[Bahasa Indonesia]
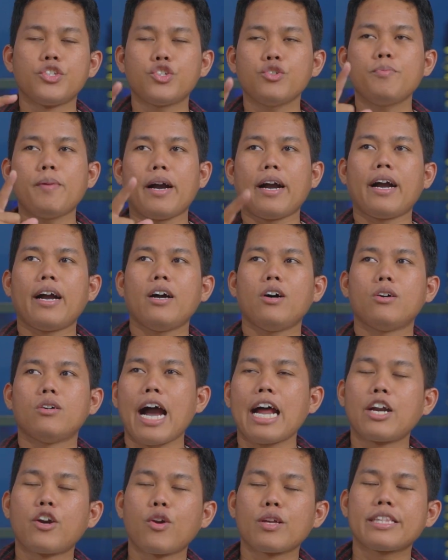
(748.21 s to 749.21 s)
Cuma
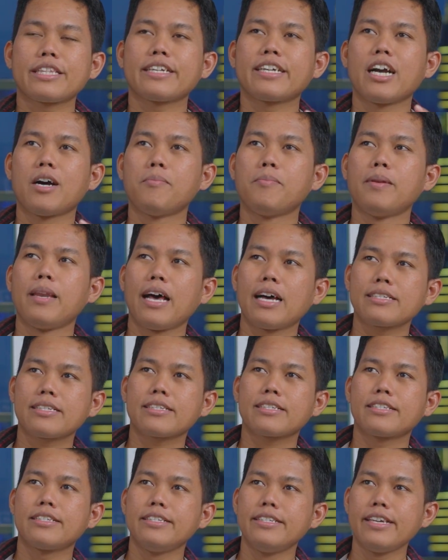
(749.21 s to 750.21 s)
Android
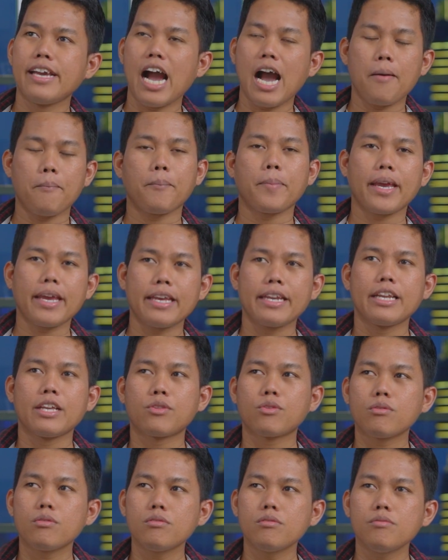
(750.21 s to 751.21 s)
13 di HP ini
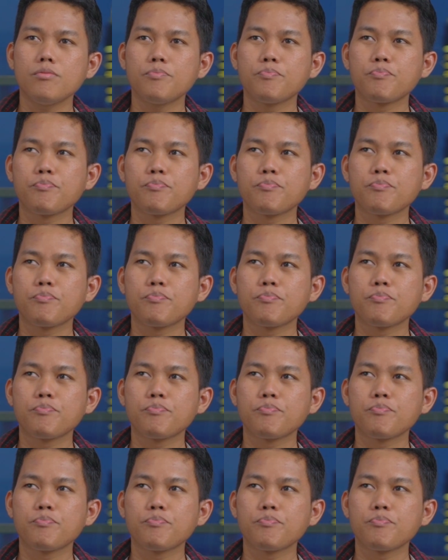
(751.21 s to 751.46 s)
tuh